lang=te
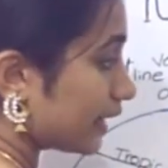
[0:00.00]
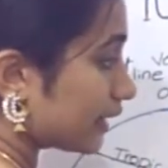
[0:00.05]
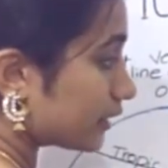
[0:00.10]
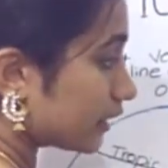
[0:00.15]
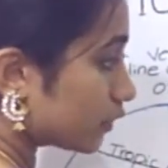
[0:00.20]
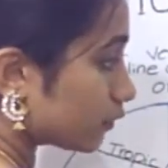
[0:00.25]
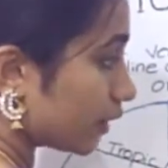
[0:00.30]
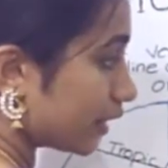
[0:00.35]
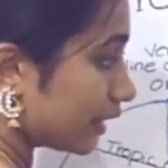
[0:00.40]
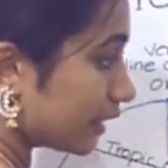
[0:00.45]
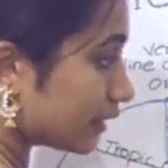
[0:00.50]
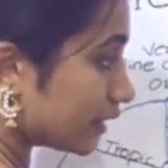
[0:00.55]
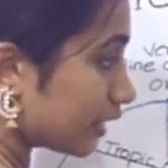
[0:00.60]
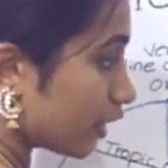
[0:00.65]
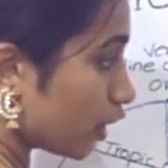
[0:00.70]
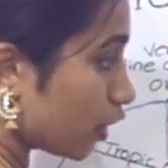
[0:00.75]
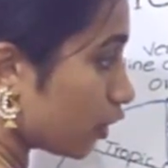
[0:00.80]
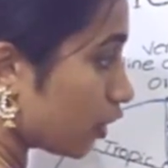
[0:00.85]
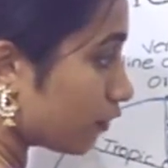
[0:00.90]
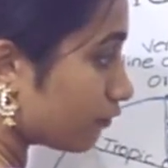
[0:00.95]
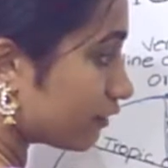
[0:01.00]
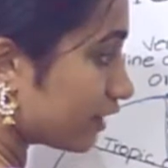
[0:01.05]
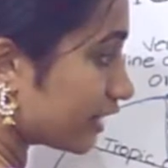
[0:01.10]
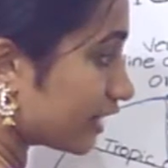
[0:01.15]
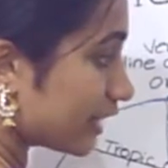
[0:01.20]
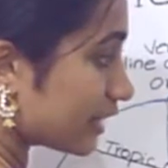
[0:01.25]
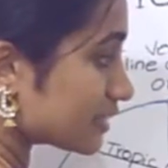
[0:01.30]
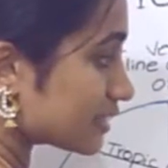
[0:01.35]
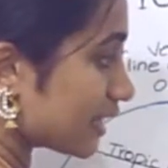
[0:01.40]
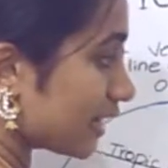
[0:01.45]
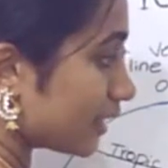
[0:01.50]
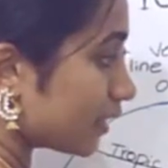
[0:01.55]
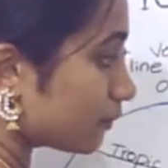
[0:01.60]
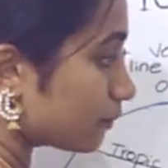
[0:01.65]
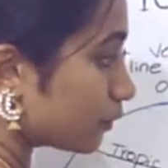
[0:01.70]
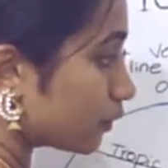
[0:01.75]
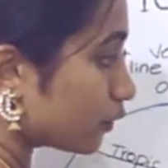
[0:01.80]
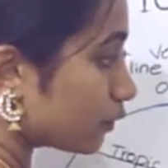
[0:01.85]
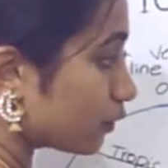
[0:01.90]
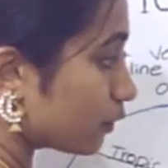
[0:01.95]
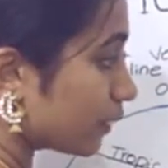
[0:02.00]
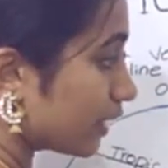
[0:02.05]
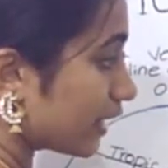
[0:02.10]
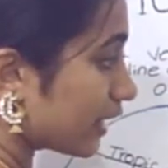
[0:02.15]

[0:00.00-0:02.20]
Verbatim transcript: ఇది ట్వంటీ త్రీ అండ్ హాఫ్ డిగ్రీస్ అయినప్పుడు